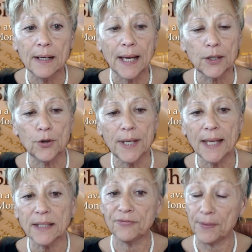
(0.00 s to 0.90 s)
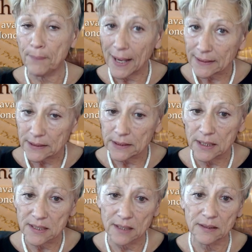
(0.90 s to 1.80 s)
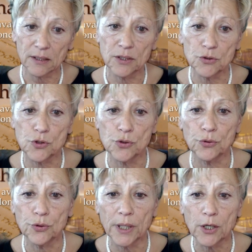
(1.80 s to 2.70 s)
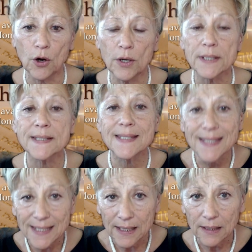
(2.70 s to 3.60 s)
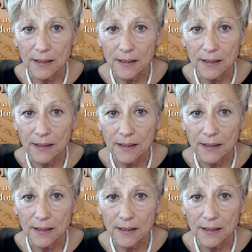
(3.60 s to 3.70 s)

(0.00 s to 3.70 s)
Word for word: la cueillette fait partie des interdictions de récolte si